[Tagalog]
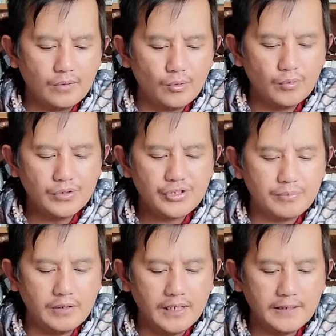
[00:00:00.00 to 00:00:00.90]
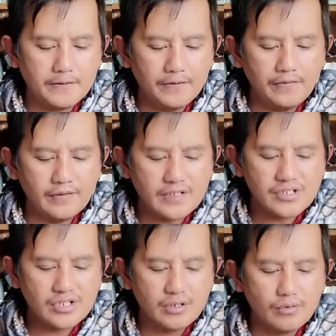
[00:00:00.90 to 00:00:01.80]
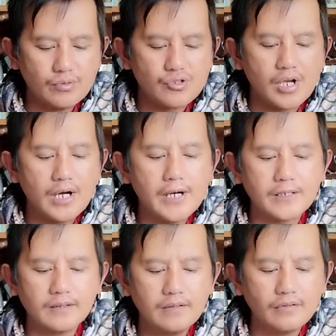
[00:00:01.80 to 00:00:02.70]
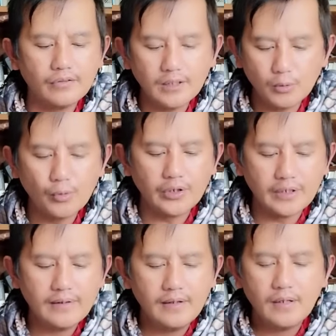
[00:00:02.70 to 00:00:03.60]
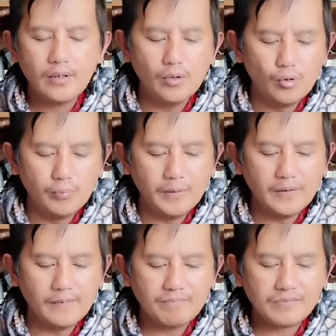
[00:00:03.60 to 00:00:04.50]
who worshiped God, heard us, whose heart the Lord opened.